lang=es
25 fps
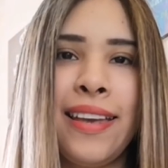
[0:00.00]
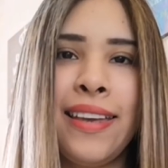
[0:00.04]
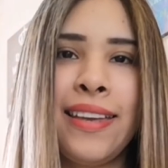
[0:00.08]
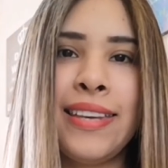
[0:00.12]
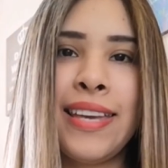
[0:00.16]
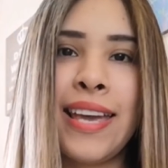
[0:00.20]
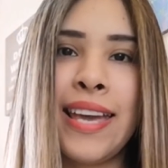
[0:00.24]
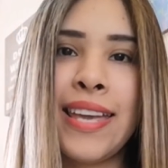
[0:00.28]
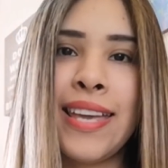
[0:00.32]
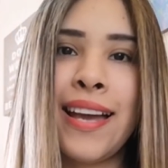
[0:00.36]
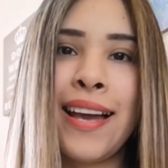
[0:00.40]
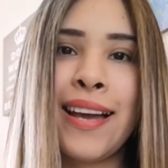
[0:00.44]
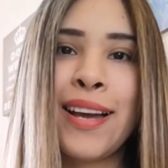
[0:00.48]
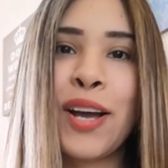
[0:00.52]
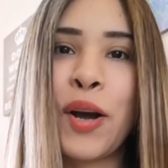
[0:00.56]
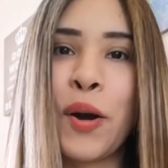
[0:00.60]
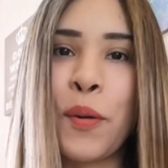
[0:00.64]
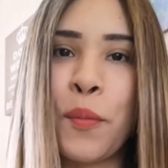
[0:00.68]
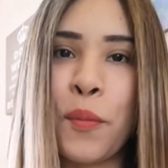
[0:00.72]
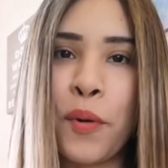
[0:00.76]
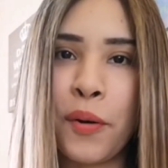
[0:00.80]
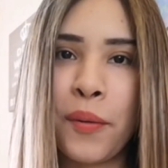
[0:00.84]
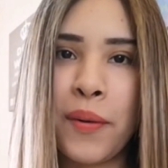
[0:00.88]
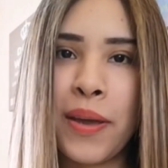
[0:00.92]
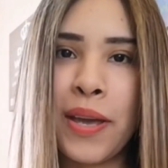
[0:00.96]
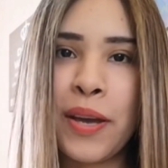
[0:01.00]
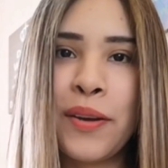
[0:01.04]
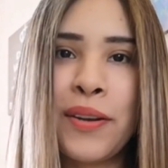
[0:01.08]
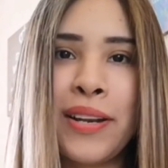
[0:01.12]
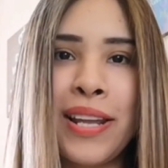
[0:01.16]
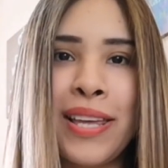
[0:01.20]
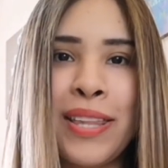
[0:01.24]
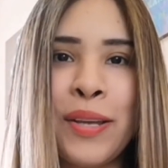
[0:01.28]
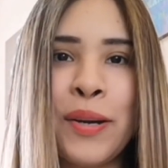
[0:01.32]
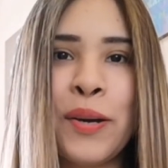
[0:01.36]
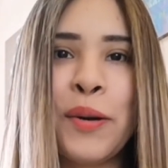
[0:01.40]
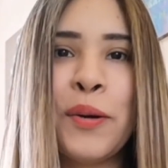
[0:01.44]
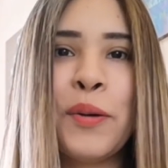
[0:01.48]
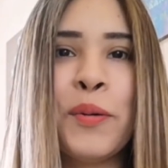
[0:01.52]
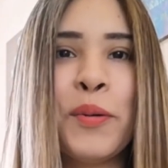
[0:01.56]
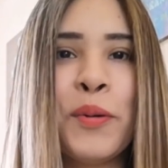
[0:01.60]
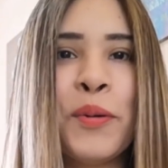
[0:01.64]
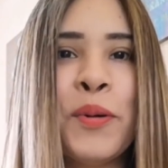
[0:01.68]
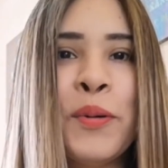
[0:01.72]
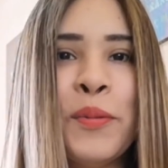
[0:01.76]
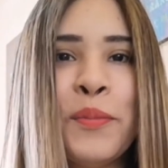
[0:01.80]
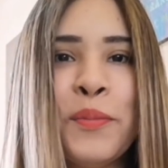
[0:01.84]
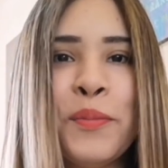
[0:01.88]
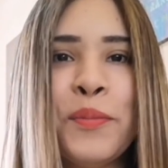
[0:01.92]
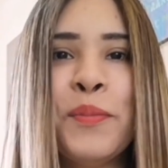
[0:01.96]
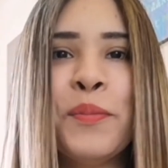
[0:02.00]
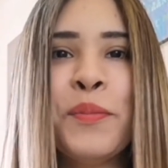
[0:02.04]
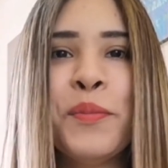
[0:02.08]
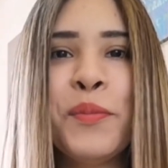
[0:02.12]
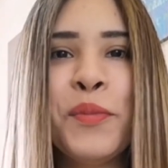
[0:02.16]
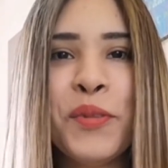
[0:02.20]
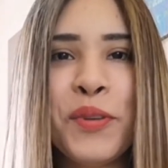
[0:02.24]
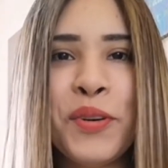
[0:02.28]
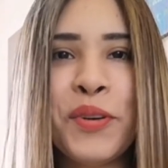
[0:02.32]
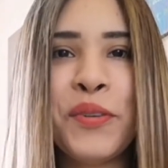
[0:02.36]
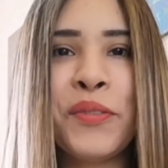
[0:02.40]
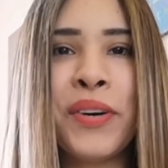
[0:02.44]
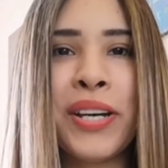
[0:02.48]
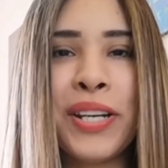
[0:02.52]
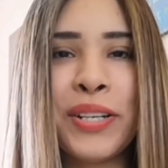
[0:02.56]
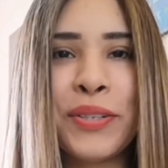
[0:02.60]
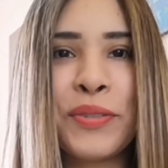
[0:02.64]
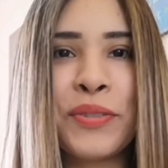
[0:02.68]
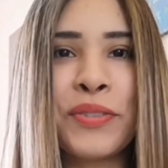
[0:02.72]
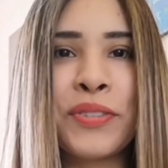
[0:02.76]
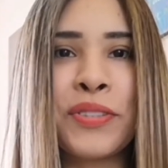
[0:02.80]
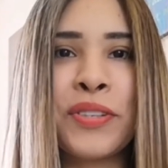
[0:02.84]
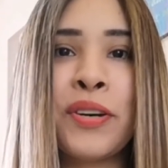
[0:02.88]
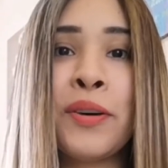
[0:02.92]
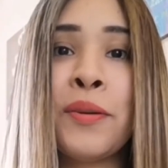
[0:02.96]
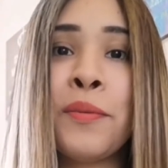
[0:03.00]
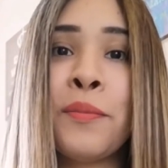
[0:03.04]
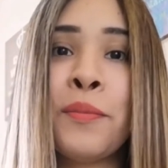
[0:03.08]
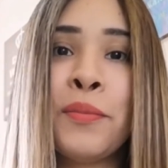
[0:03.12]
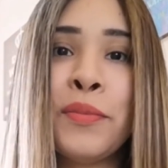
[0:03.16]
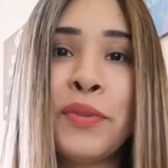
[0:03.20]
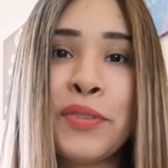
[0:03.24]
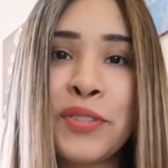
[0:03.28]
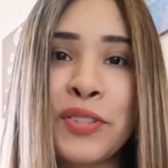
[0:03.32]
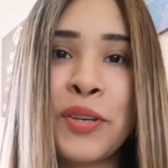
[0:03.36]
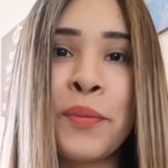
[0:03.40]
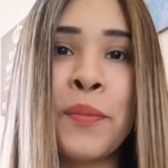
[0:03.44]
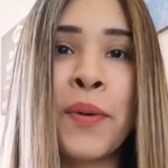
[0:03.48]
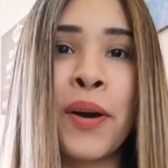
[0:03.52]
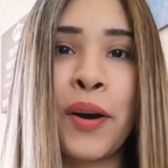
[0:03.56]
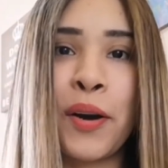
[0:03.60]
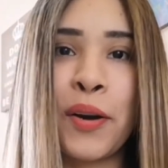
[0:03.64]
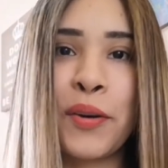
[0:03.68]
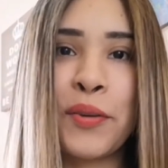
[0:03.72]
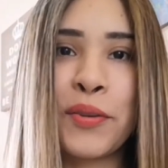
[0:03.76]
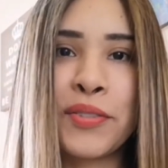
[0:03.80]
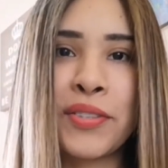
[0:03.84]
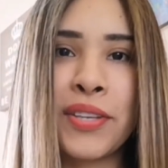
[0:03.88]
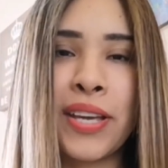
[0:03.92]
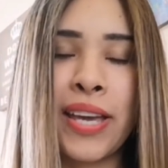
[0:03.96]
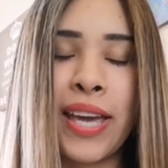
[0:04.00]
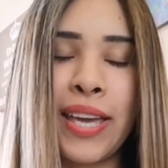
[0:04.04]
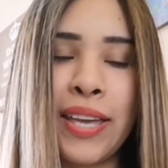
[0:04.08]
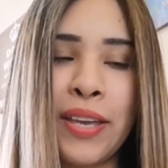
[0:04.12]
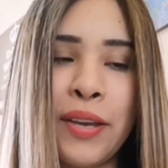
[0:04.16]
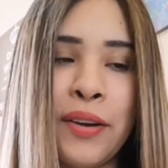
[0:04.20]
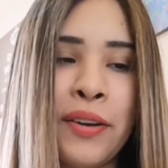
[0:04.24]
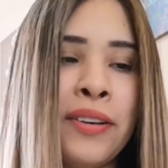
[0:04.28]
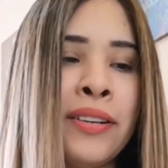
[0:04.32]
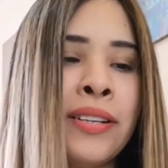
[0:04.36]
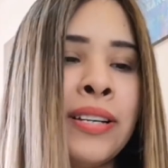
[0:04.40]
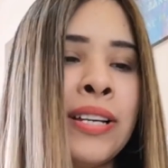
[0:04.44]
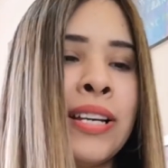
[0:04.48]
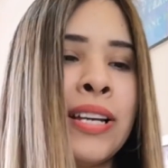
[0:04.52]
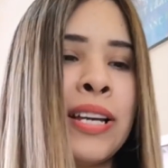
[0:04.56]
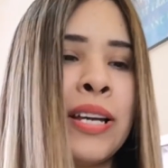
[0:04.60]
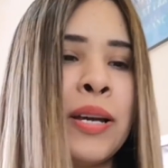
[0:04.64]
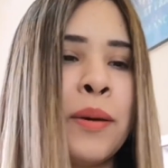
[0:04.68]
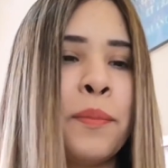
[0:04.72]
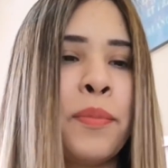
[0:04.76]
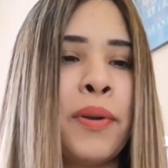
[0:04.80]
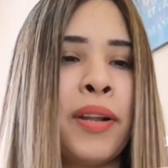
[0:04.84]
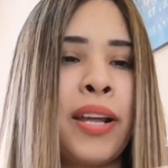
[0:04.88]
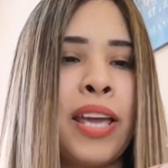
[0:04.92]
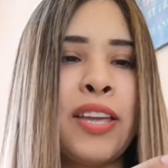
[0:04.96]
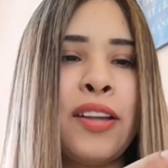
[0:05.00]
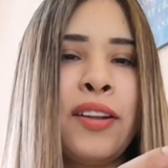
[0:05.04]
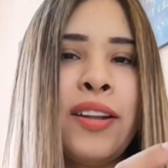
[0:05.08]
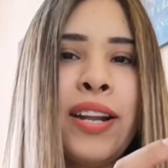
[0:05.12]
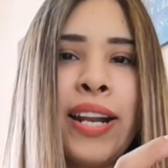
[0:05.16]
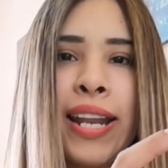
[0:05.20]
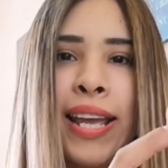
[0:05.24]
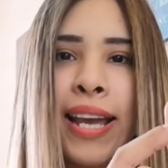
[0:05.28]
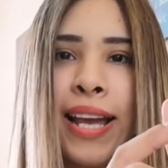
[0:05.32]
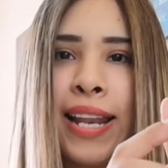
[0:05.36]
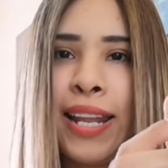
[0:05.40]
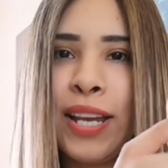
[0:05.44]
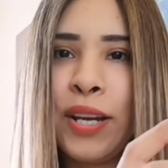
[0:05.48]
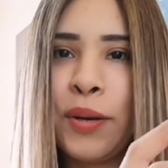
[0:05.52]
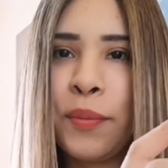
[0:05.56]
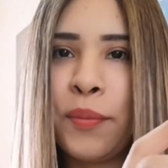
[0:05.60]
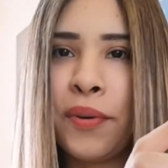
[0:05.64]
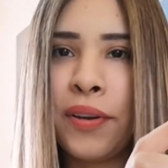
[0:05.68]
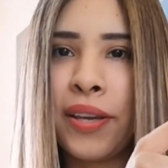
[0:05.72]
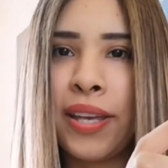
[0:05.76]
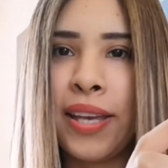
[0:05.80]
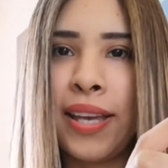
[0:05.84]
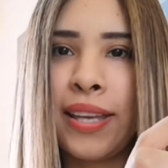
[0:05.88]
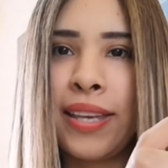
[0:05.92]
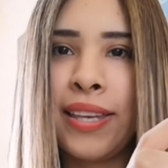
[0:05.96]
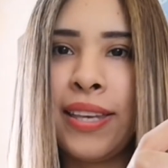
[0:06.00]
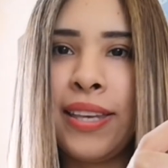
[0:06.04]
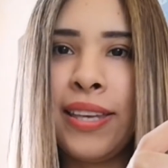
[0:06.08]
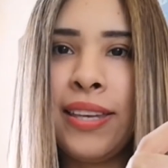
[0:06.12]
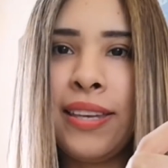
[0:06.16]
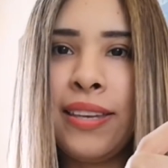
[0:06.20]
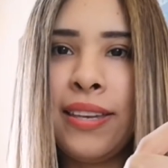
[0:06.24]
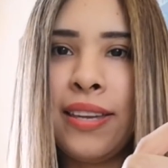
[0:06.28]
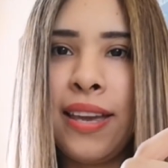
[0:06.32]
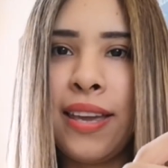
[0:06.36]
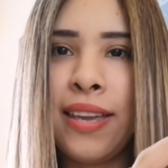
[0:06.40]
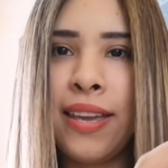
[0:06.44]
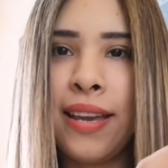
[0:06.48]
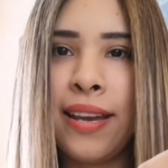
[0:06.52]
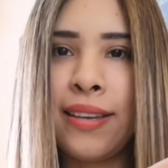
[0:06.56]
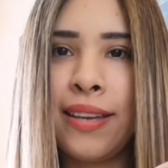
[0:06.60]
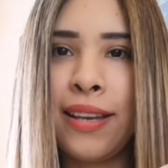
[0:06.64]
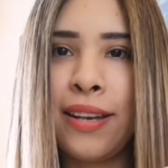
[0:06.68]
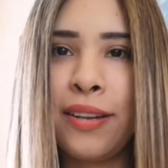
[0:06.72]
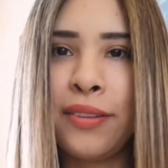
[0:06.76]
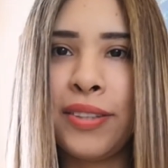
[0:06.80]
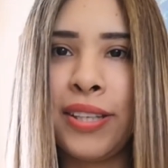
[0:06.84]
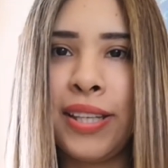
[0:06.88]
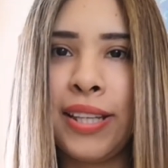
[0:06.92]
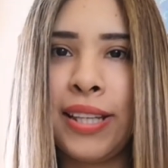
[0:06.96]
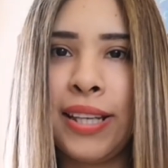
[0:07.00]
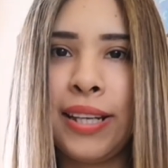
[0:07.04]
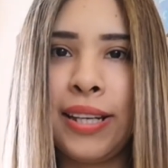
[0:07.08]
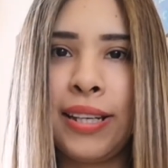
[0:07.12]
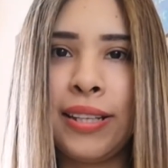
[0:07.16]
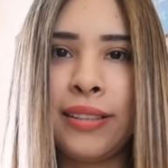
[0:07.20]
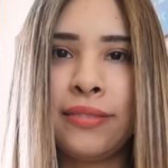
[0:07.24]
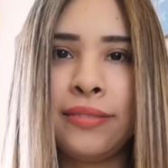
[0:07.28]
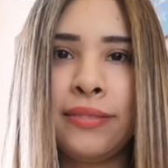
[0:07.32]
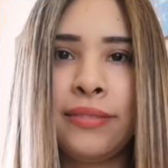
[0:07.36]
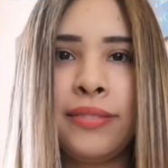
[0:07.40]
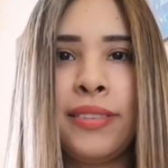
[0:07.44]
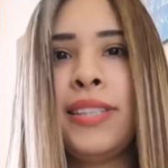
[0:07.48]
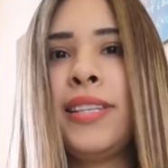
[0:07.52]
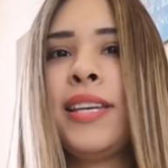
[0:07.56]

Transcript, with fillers: Y ella, como veo, le dio un muy buen uso, mucho mejor uso que yo porque yo le regalé como que aquí y ella ya lo tiene acá.